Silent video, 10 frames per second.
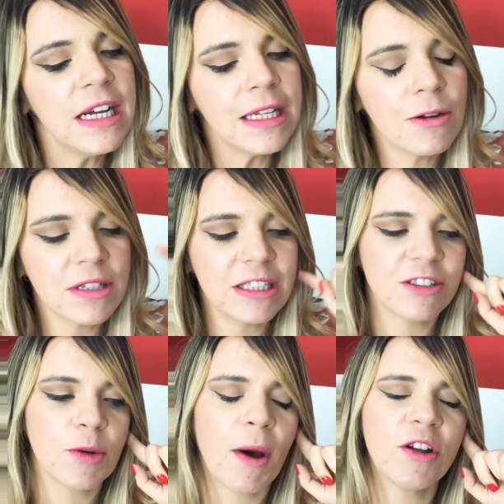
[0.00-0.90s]
Então, assim, o
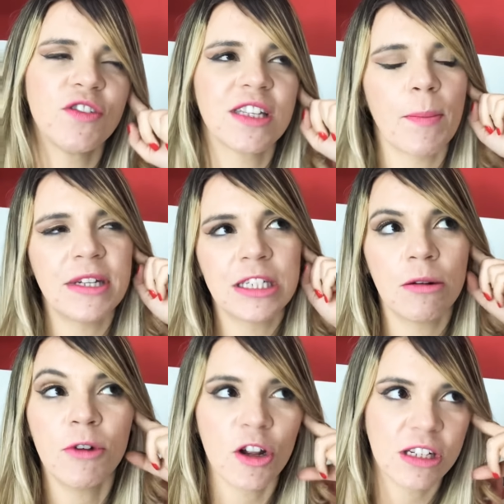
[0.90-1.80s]
São Paulo devia estar tá
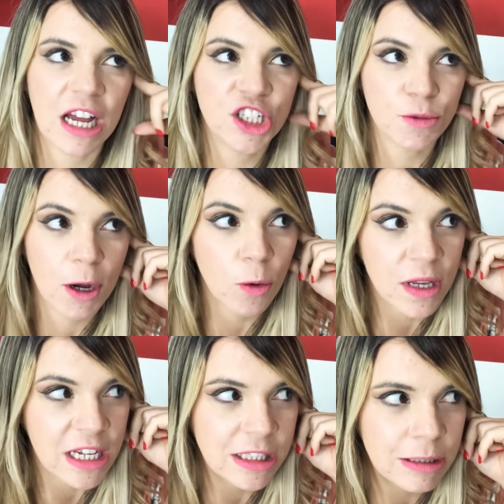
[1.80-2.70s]
pensando, não, a gente pagou
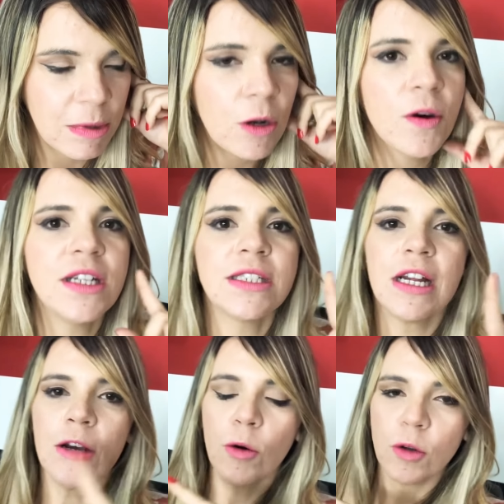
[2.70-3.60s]
15 milhões, o